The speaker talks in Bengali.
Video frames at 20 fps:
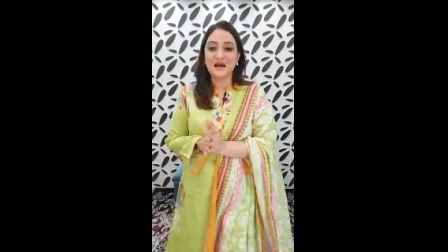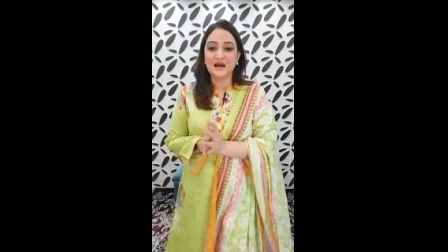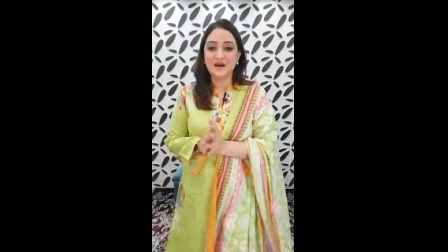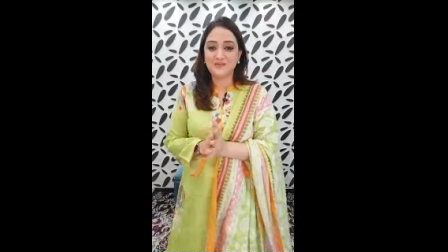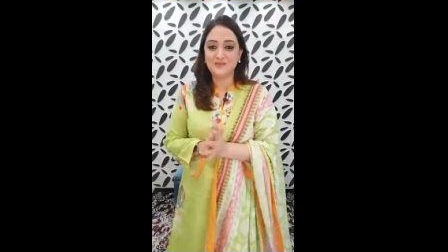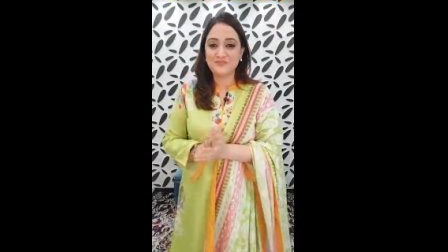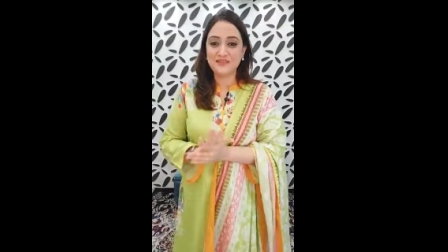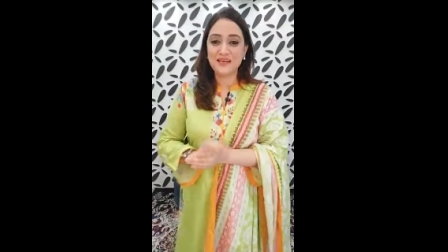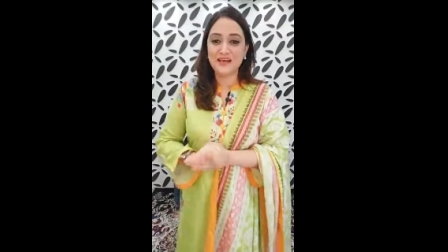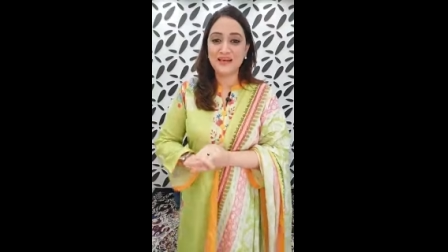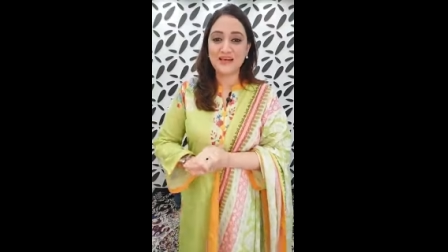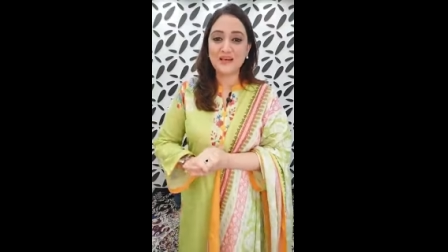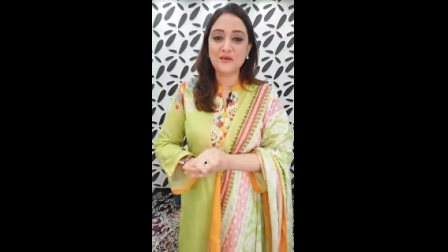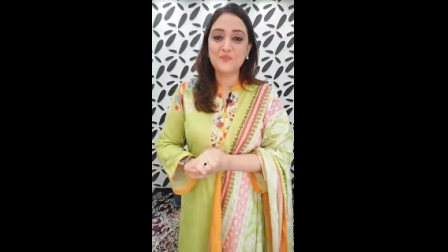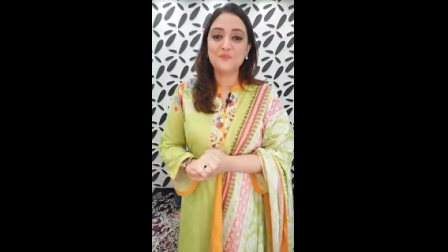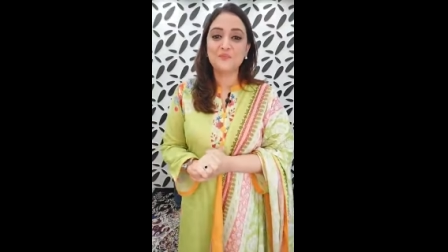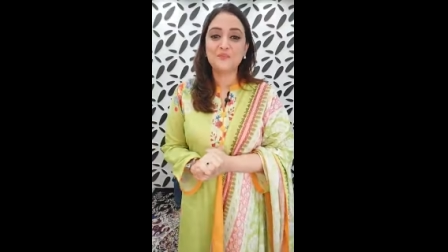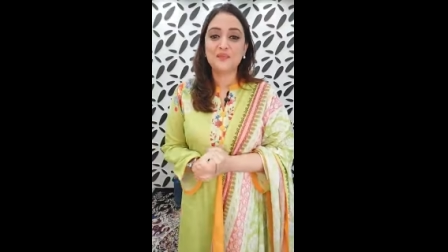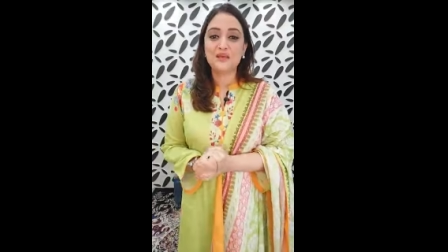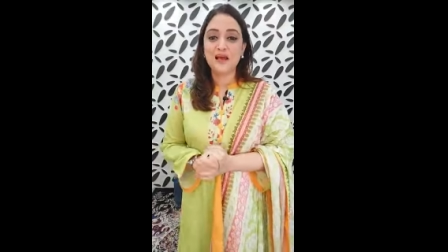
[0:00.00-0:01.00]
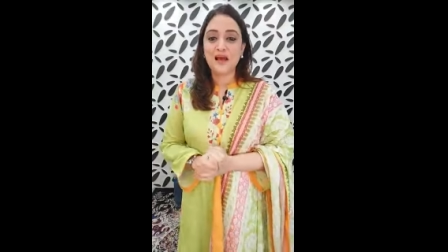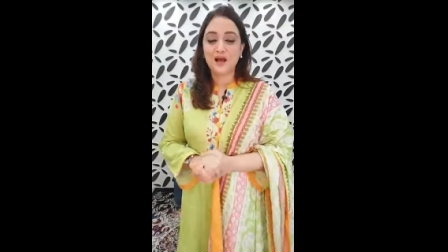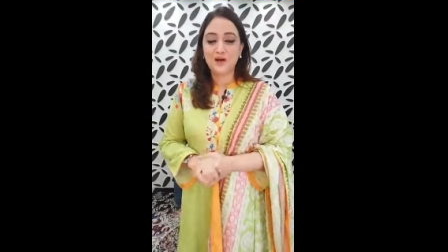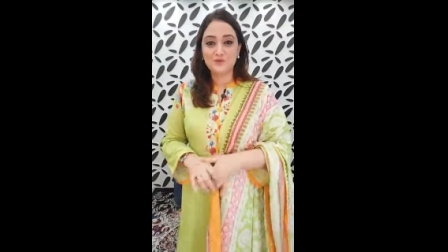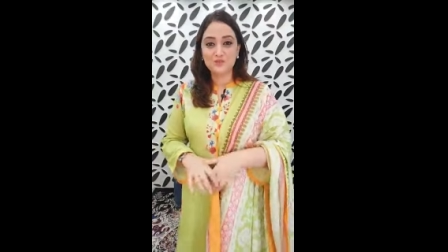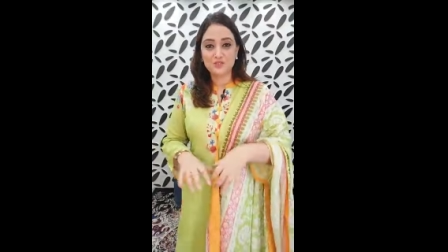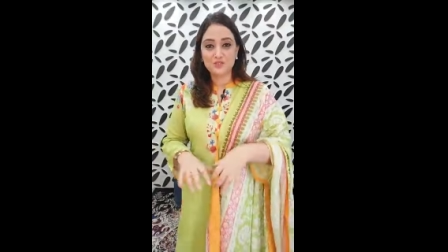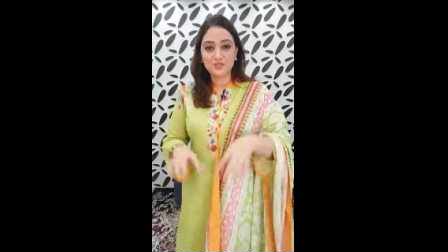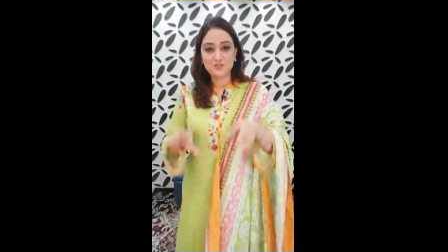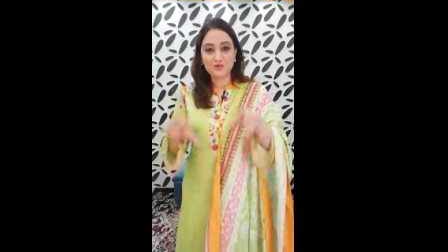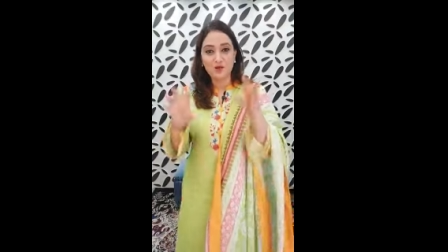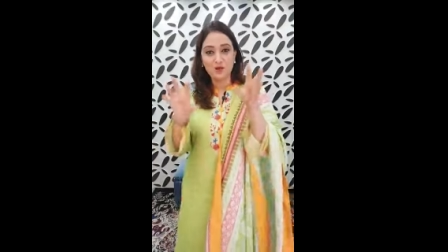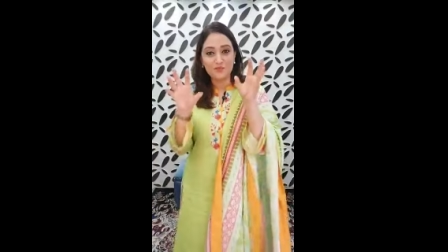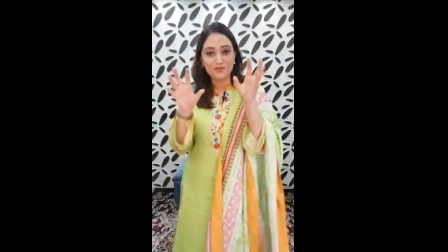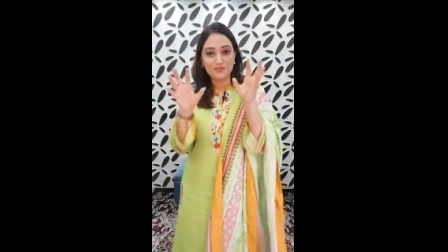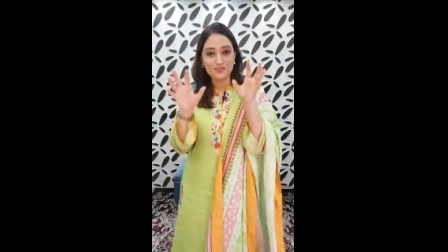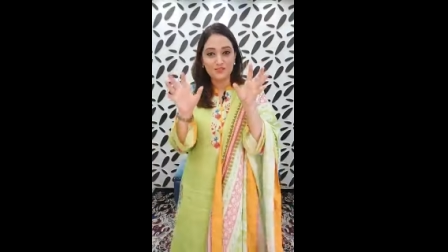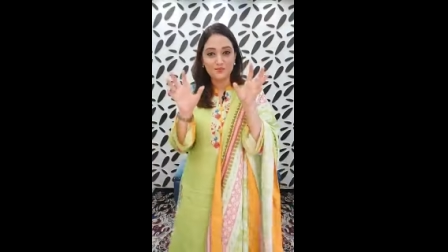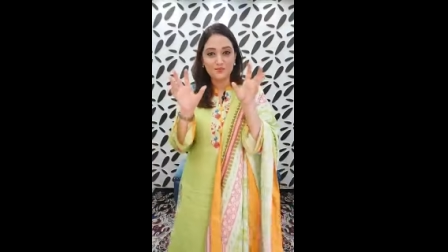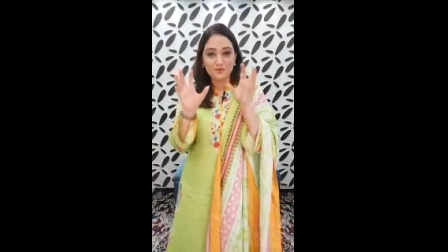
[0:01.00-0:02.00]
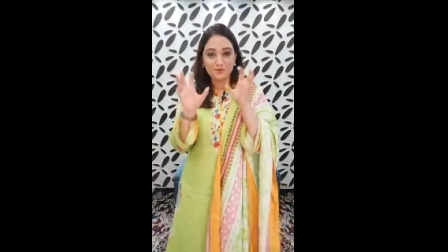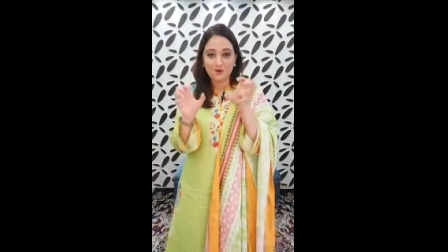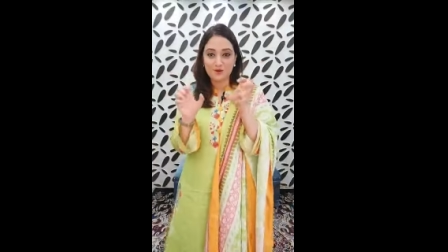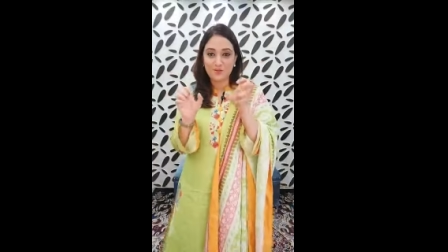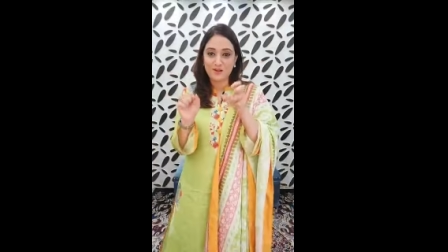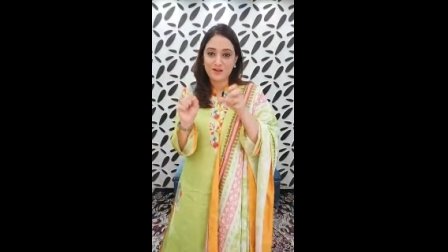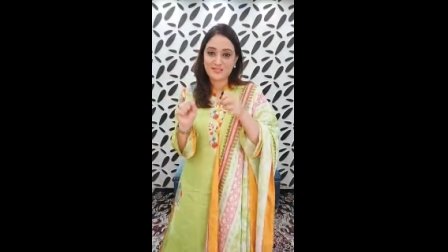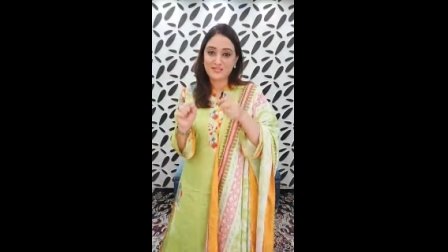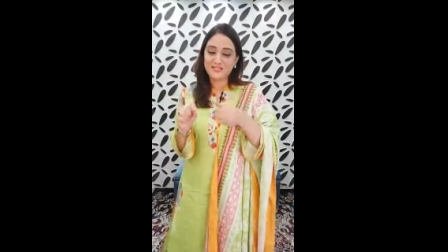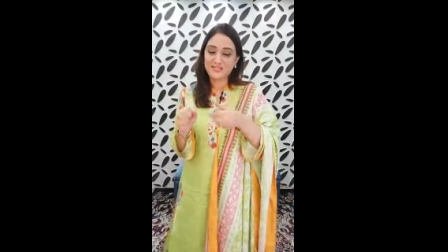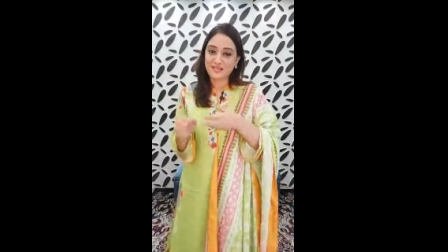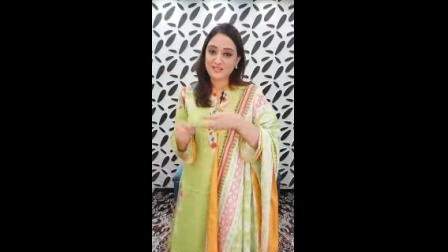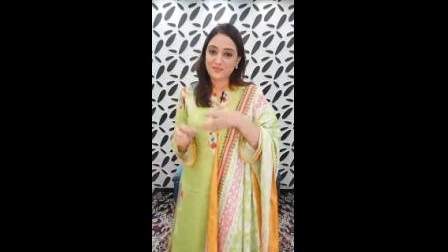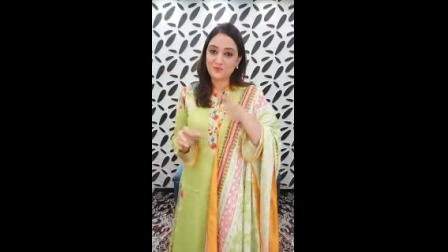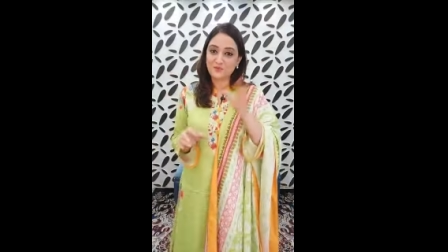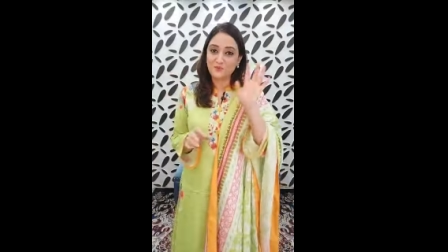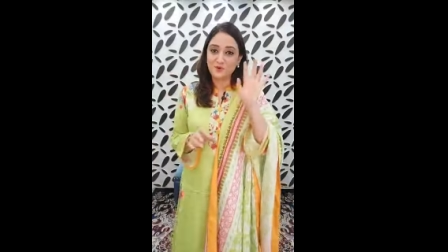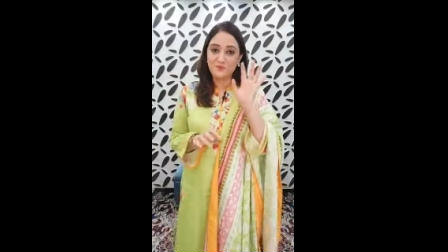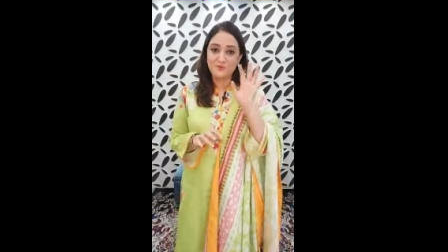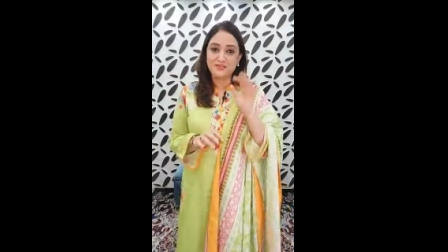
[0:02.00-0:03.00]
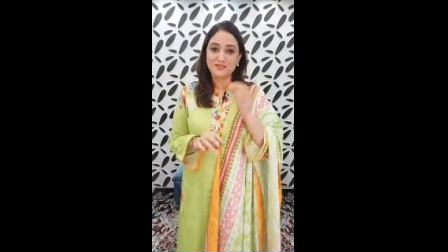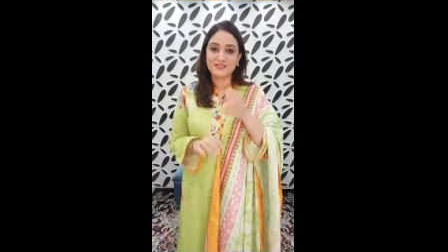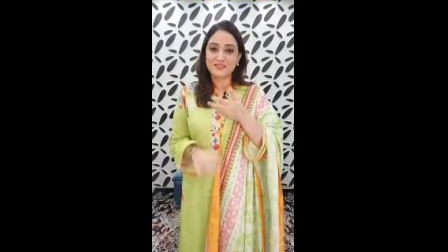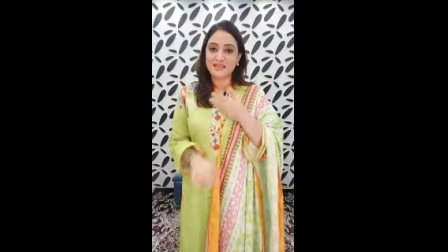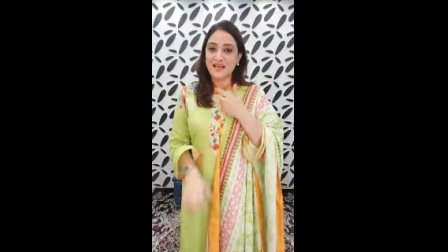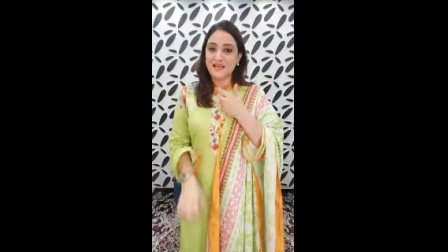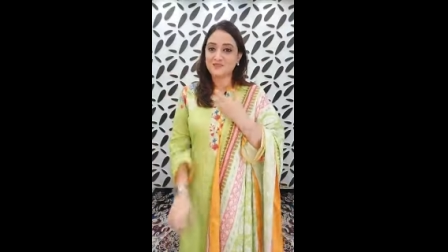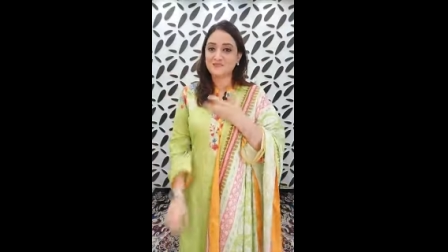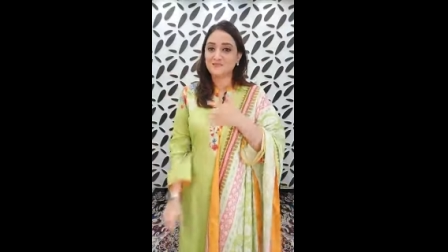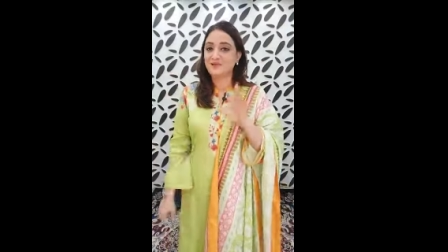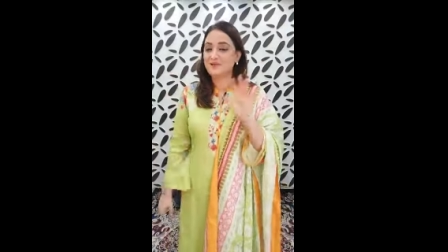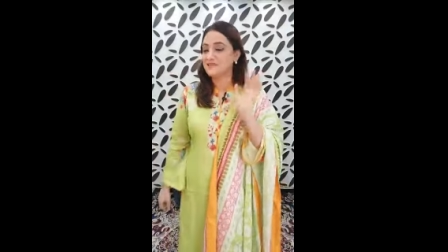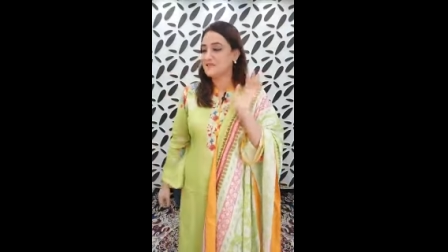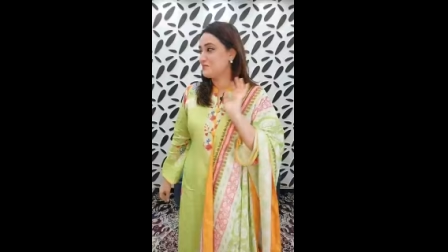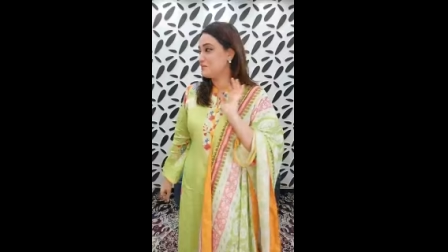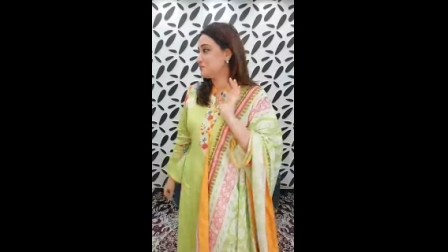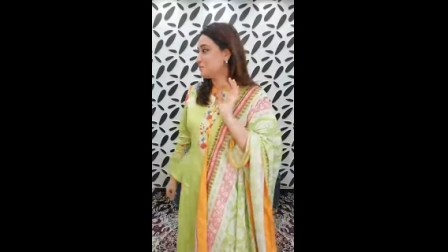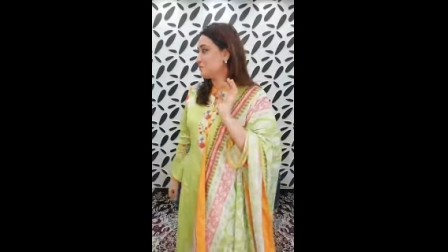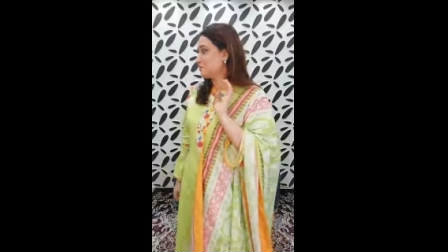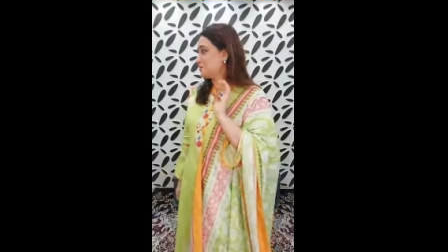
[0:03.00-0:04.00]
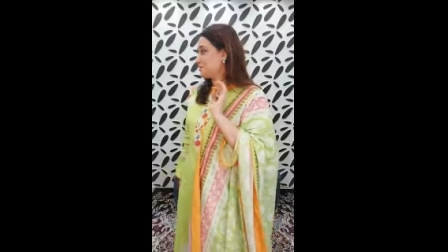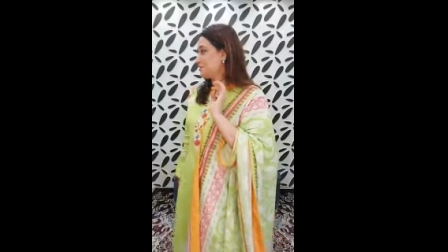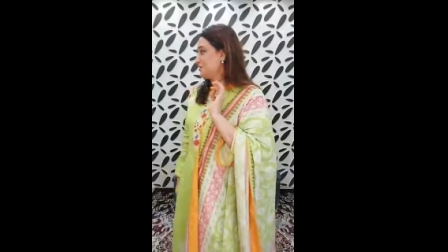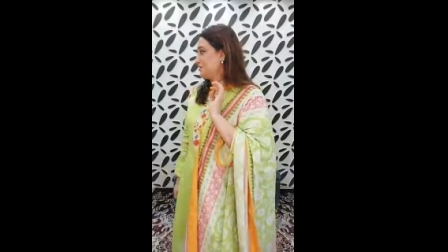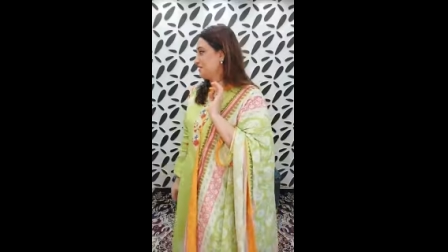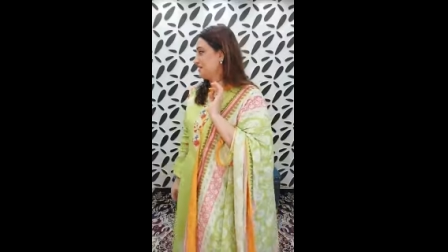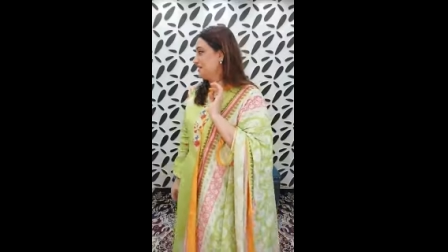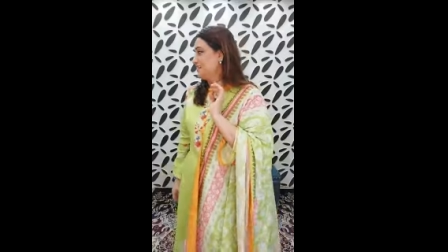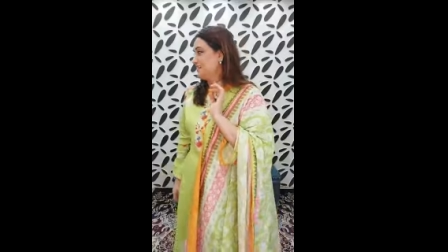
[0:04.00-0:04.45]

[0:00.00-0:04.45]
আপনি হ্যাঁ আমি হচ্ছে কি কমেন্টসটা কোনো রকম আসছে তাতেই পড়ে ফেলছি অ্যাডভান্স আমার মন গড়া